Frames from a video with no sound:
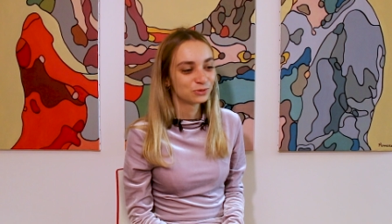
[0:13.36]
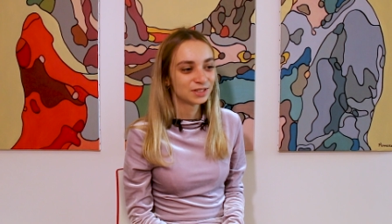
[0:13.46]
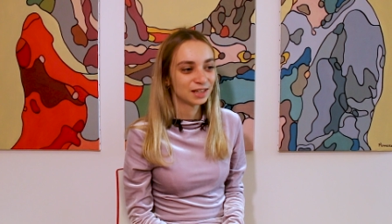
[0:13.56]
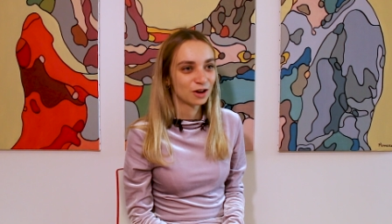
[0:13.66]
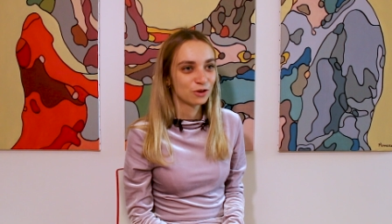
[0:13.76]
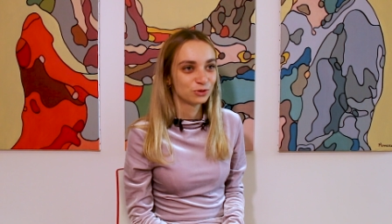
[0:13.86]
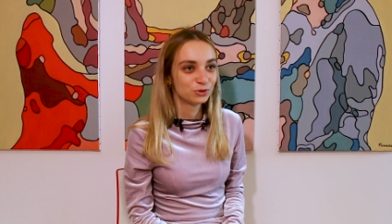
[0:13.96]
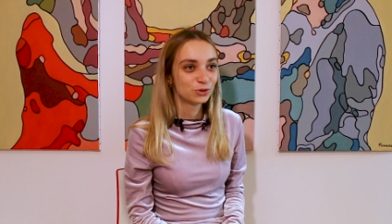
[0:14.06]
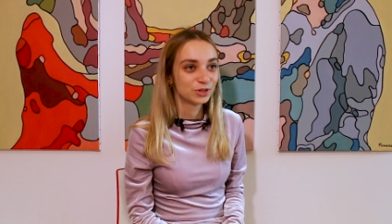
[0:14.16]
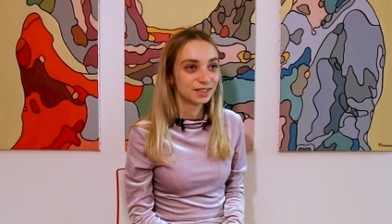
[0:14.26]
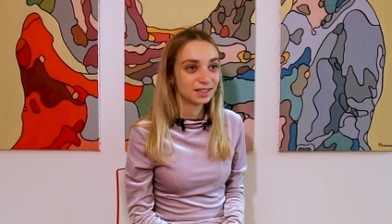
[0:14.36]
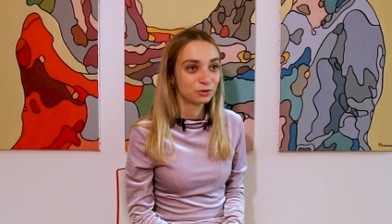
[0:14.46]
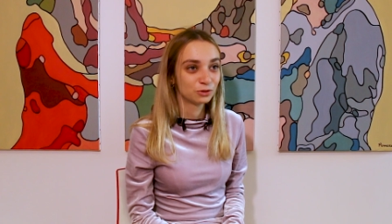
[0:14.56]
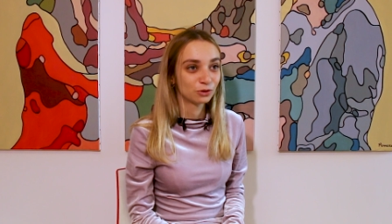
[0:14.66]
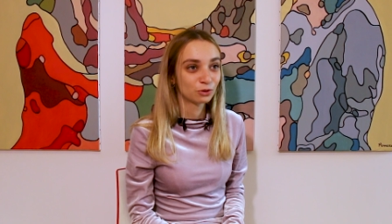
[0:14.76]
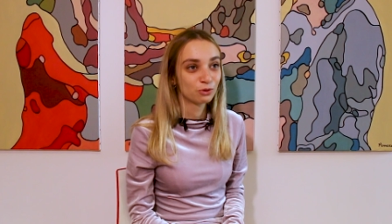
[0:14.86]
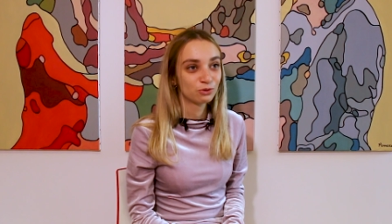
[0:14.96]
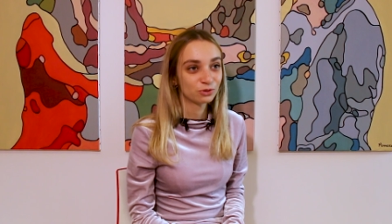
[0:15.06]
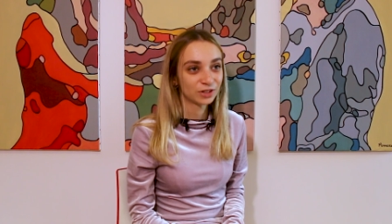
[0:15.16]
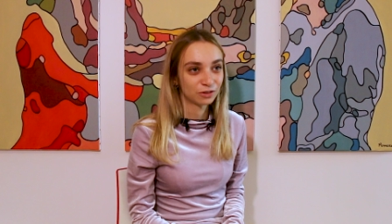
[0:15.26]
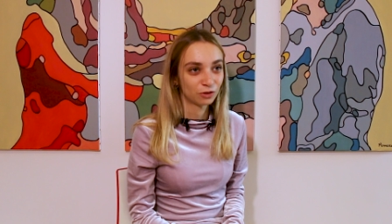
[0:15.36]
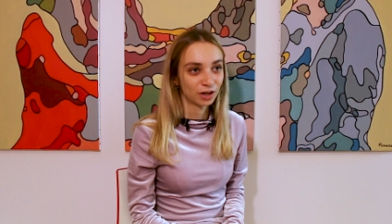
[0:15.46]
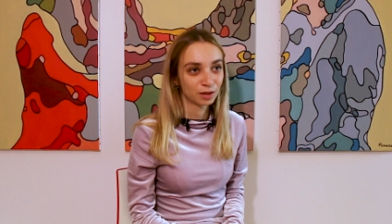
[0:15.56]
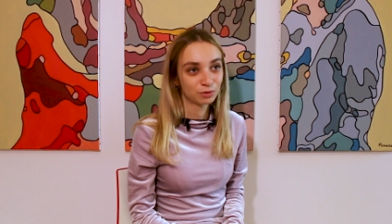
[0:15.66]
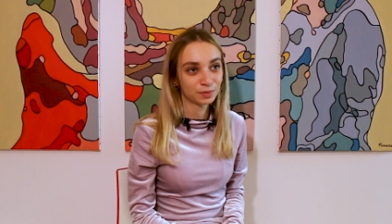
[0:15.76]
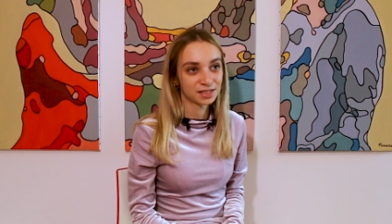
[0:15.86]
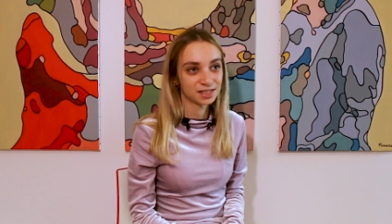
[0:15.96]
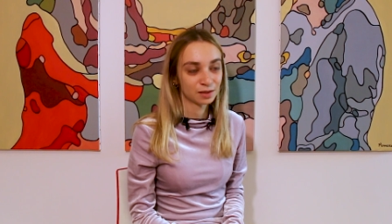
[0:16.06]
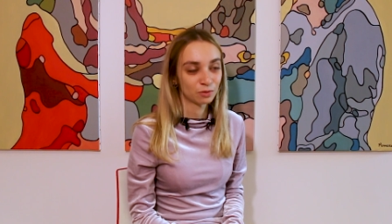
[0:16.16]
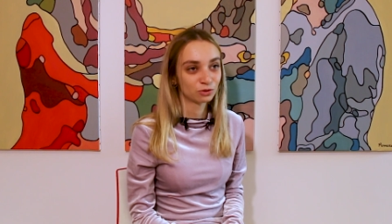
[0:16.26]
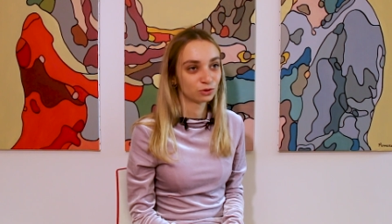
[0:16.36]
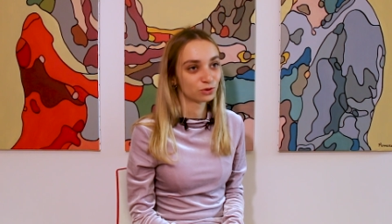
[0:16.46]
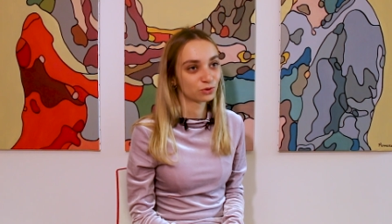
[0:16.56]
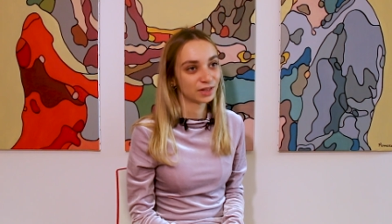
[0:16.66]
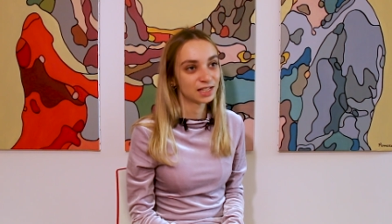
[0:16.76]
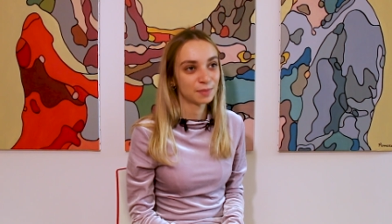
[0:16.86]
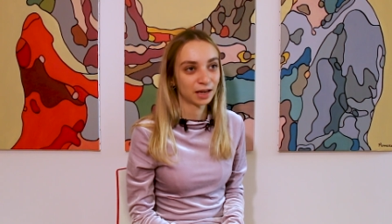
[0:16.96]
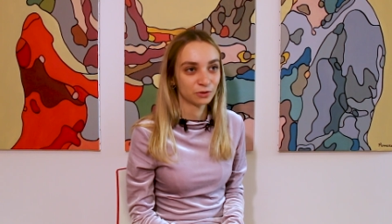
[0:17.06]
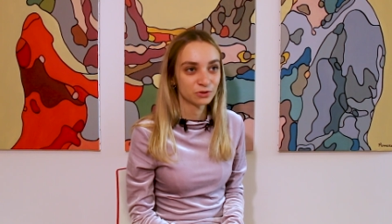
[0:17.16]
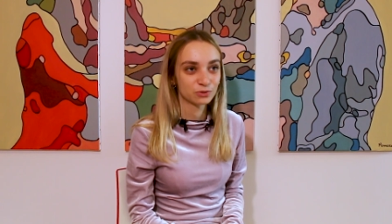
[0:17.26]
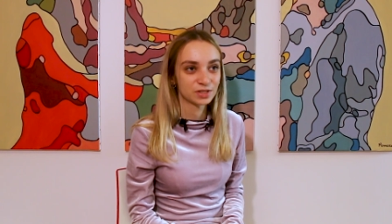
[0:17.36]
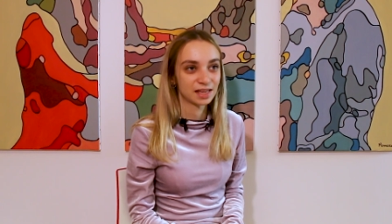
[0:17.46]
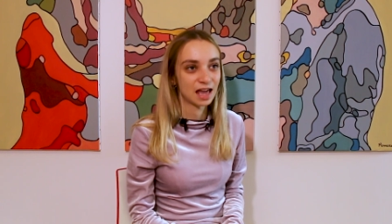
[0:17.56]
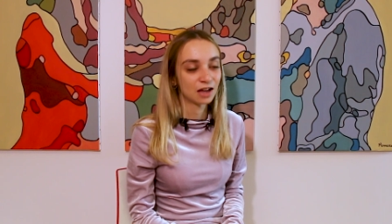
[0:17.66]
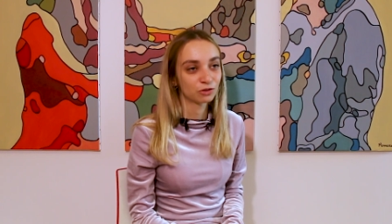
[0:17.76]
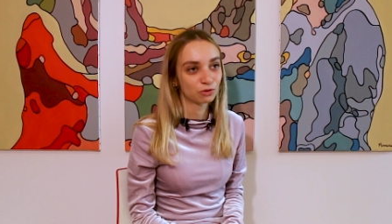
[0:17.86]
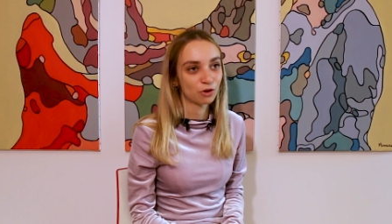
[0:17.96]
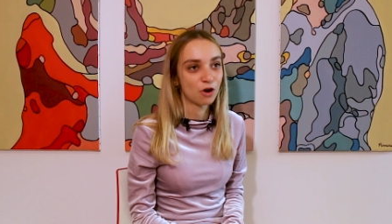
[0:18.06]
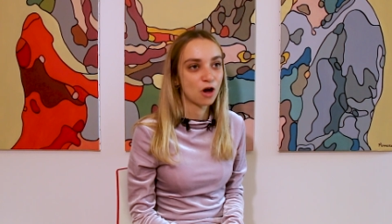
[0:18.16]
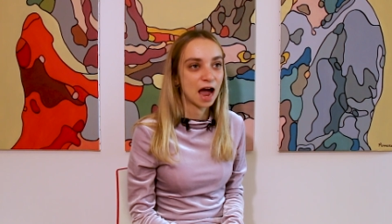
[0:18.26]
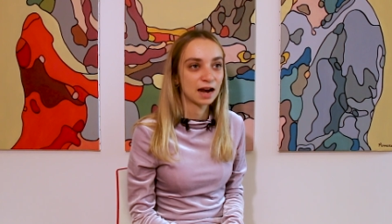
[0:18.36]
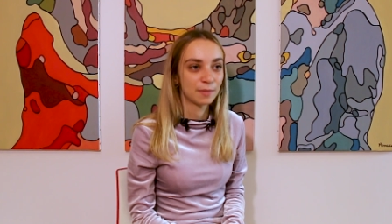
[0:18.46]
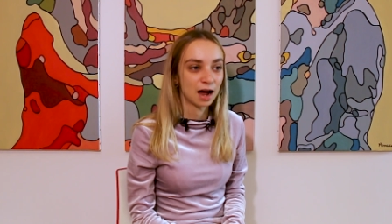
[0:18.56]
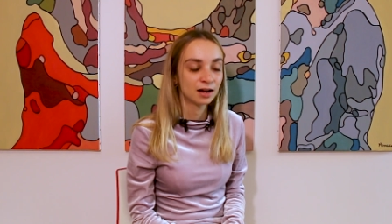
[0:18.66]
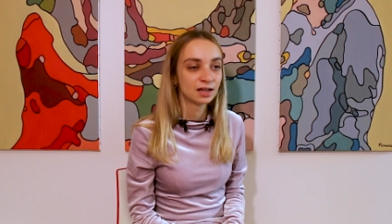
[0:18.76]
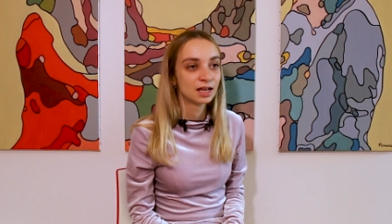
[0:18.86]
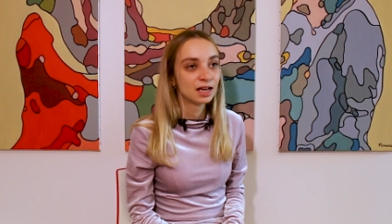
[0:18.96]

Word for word: Tout est euh, venu de l'idée de notre fondateur et plus précisément de son expérience, donc c'est Arthur euh, Alba.